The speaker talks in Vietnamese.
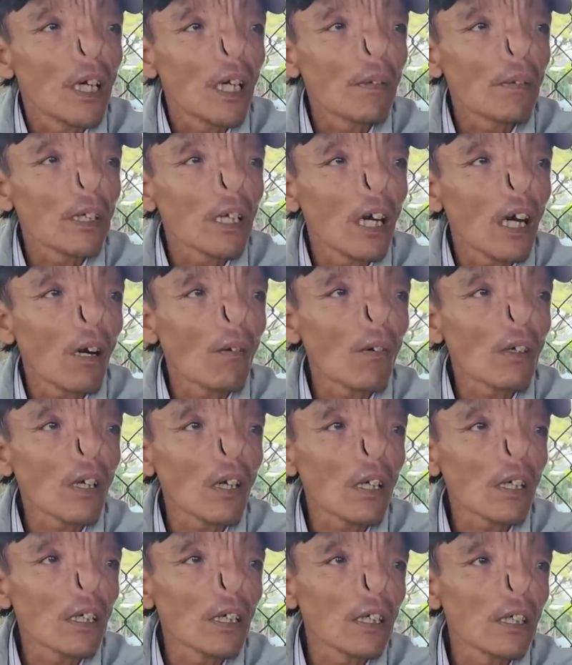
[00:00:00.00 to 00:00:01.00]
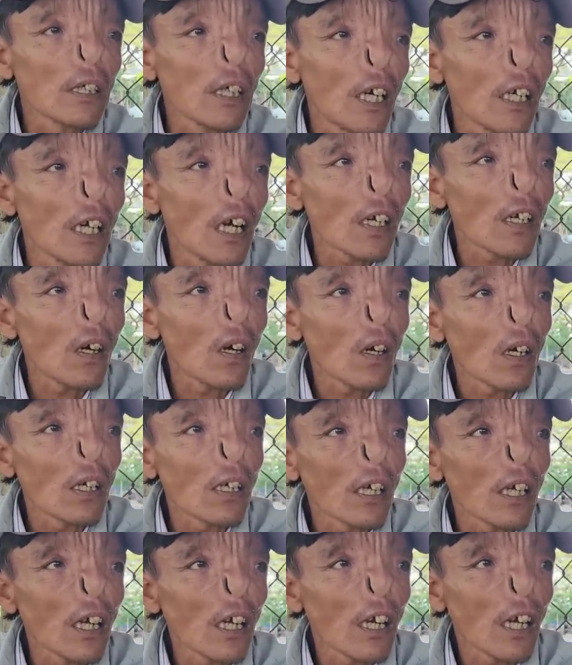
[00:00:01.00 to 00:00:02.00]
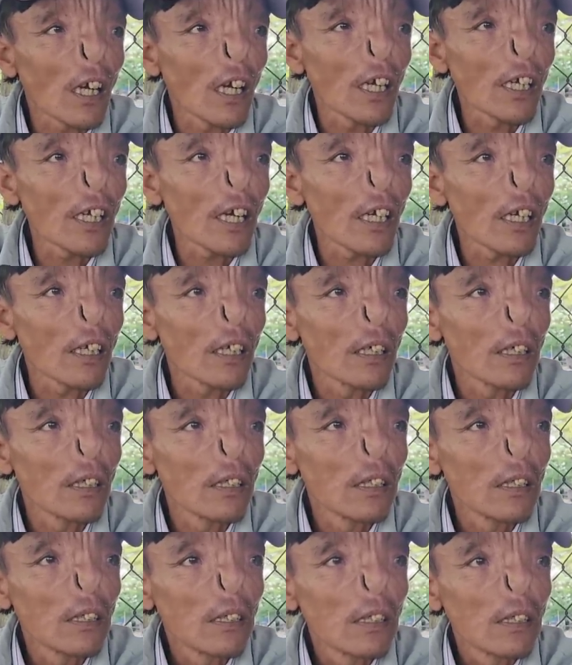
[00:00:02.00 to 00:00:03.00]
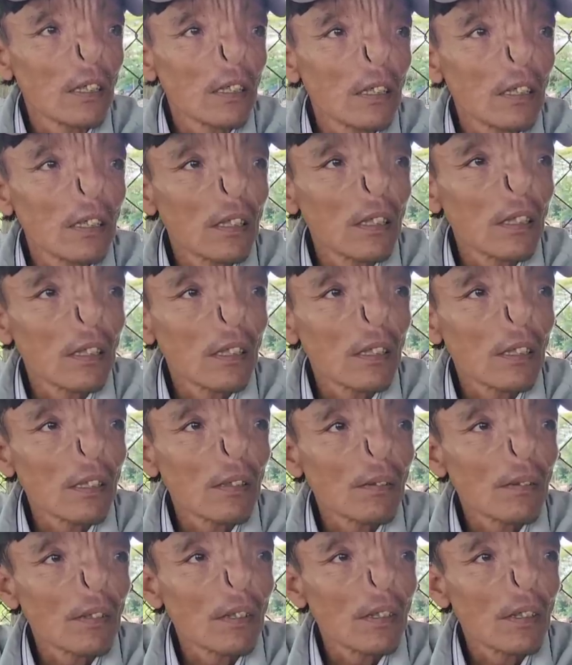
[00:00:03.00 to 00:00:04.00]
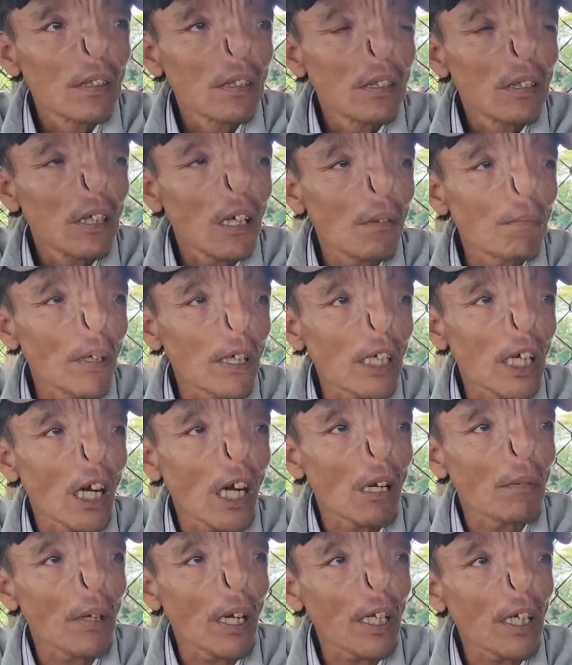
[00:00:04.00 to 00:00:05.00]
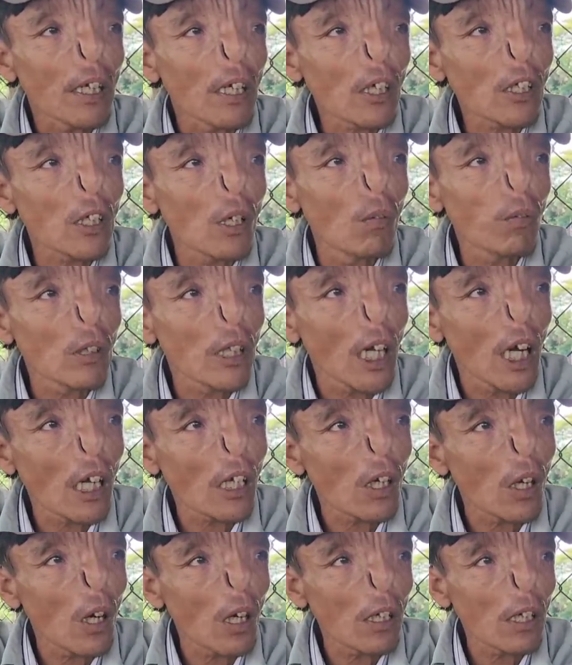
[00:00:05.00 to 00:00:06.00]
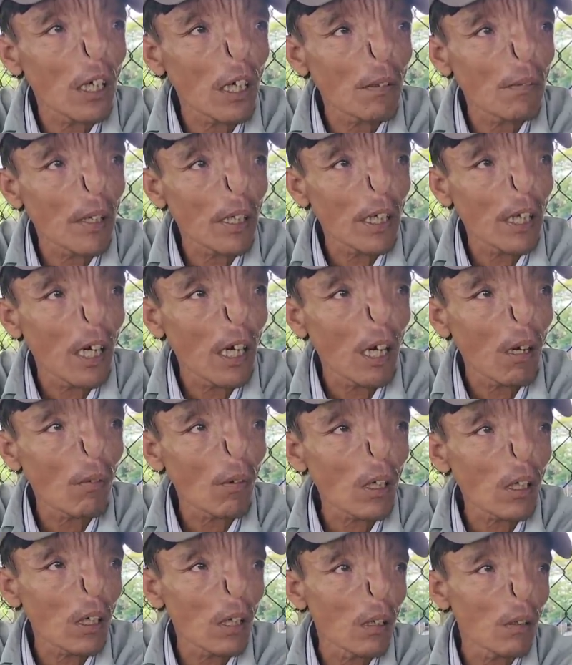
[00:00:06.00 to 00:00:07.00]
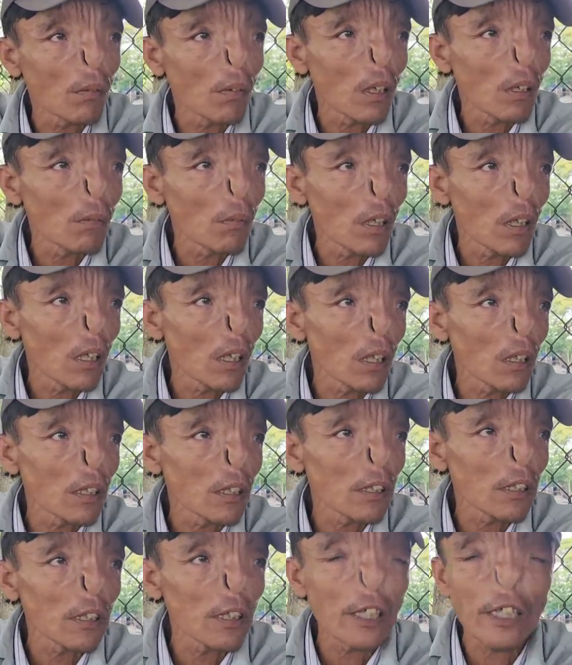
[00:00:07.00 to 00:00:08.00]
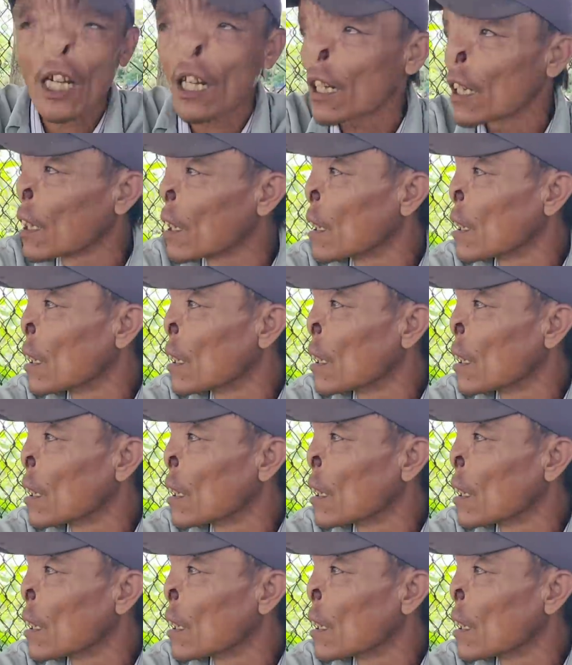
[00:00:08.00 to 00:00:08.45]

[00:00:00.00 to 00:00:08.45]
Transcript: bởi bây giờ không có nói gì giờ vợ con nghỉ rồi để là buồn bây giờ bởi vì nói chung vợ con gì là bây giờ không có nó mà, mà nhắc